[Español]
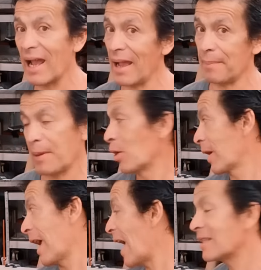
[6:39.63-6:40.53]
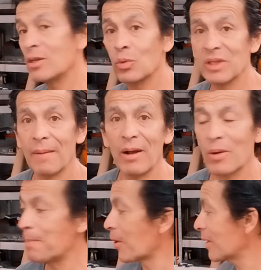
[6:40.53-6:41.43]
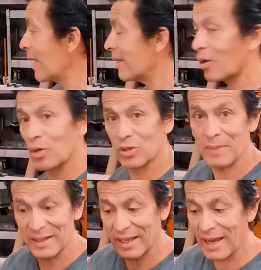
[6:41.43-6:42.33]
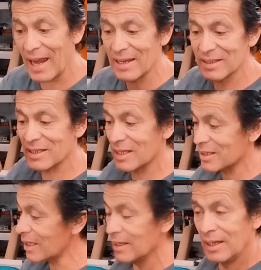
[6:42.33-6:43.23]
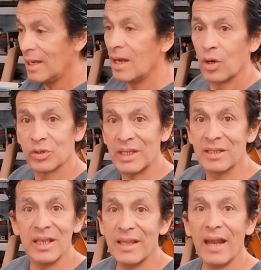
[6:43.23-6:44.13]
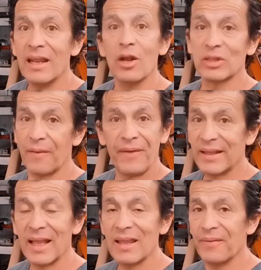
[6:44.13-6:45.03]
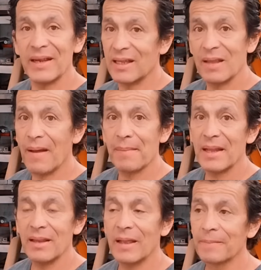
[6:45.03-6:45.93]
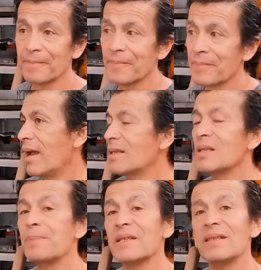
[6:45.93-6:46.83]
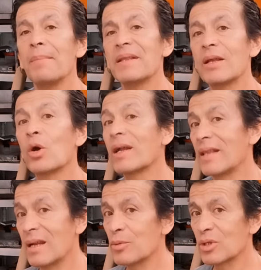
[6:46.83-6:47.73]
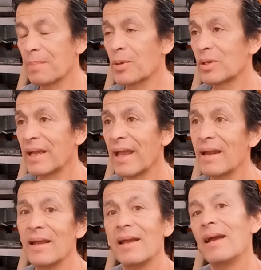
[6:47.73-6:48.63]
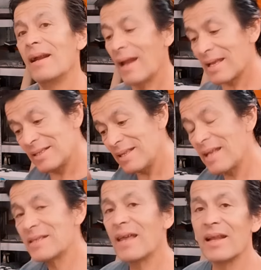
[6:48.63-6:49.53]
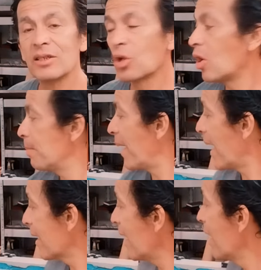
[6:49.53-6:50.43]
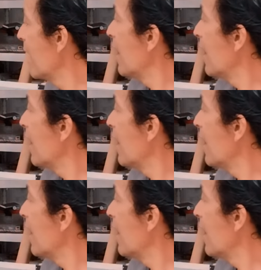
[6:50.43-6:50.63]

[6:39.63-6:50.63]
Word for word: pero que hacen un trabajo importante con los materiales, es decir, los inciden y los afectan definitivamente. Ese es precisamente lo que tenemos que proteger, la incidencia del sol, para que